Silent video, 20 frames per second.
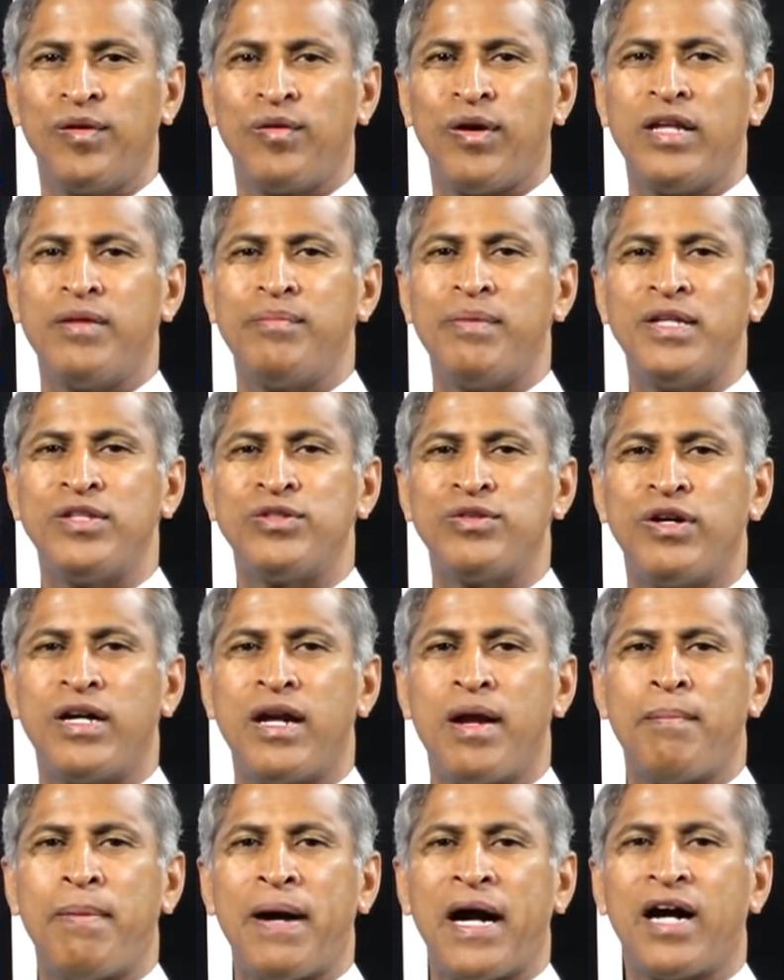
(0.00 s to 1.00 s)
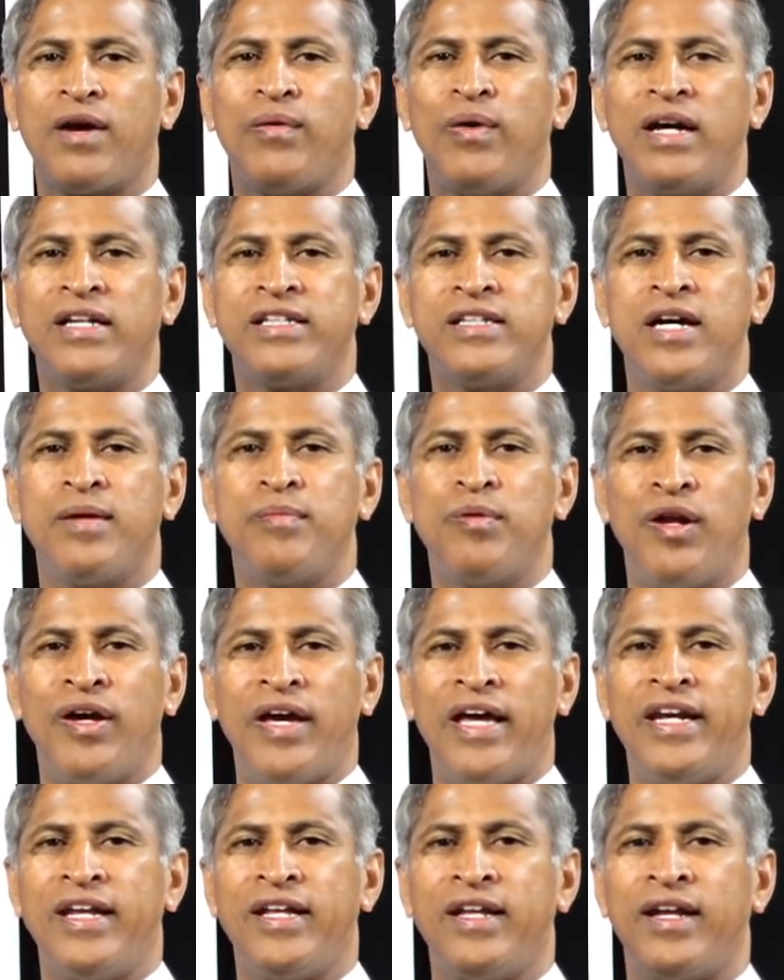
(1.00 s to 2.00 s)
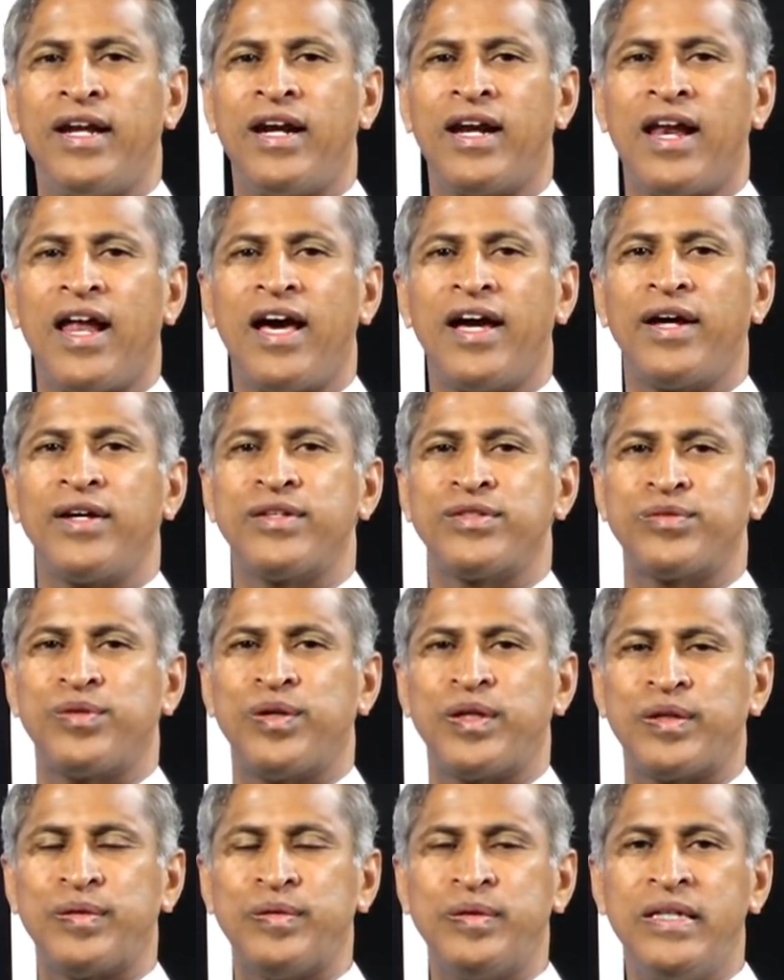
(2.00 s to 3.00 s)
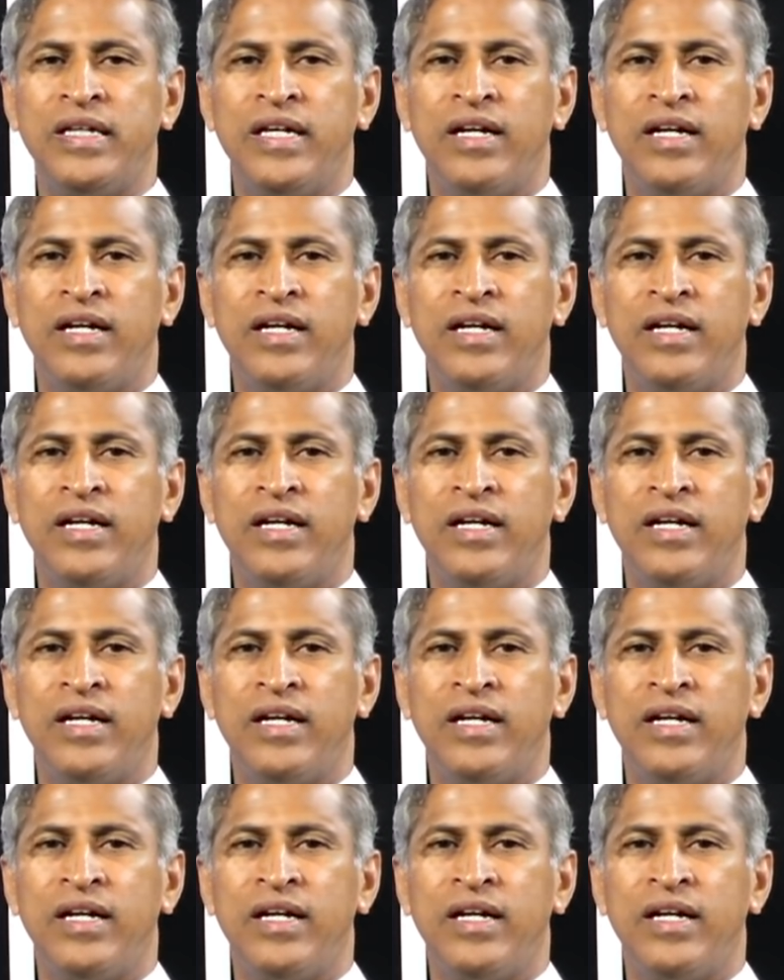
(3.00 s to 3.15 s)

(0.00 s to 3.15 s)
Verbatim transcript: కొంతమంది చూడండి పక్క వాళ్ళ జేబులో అన్ని వీళ్ళు లాగేసుకోవటం